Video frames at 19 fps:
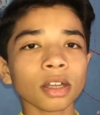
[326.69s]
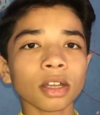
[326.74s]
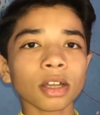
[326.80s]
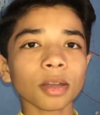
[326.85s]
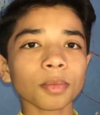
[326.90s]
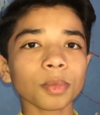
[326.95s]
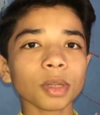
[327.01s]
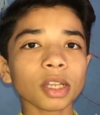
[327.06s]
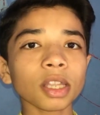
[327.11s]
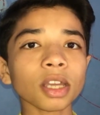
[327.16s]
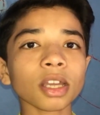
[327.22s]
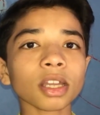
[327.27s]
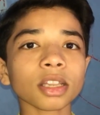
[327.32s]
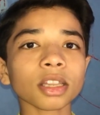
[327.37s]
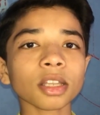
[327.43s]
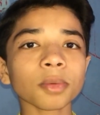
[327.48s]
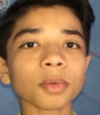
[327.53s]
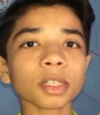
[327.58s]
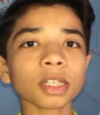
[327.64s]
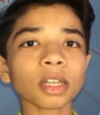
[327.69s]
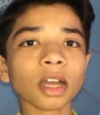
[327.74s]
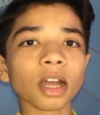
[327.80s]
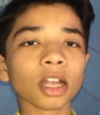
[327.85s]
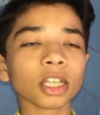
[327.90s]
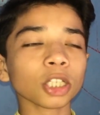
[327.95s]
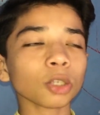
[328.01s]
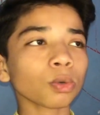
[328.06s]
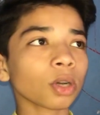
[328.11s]
अब देखते हैं कितने बजे तक
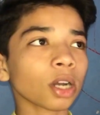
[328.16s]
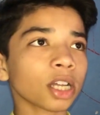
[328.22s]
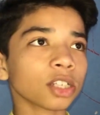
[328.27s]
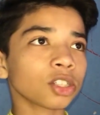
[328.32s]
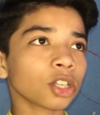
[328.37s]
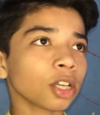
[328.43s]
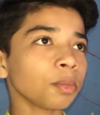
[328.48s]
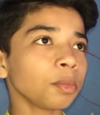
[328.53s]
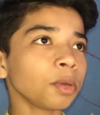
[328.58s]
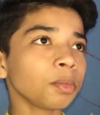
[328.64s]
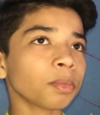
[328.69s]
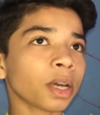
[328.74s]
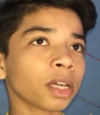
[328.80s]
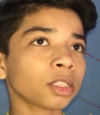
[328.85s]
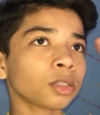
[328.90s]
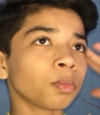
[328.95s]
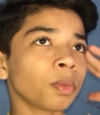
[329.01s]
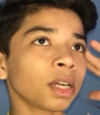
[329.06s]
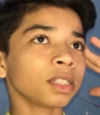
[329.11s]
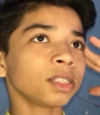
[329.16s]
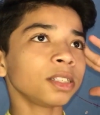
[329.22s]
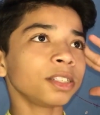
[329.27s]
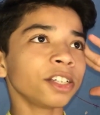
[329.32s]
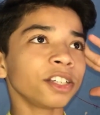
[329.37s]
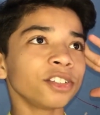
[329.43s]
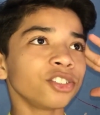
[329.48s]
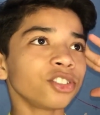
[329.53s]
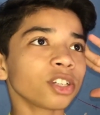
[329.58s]
आता हूँ और आज है भी मैथ भाई
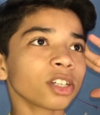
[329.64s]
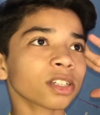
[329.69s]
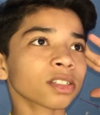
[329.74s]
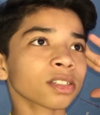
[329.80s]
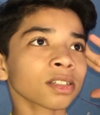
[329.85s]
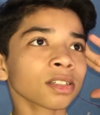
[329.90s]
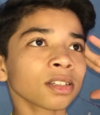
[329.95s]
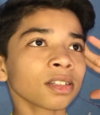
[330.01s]
डेंजरस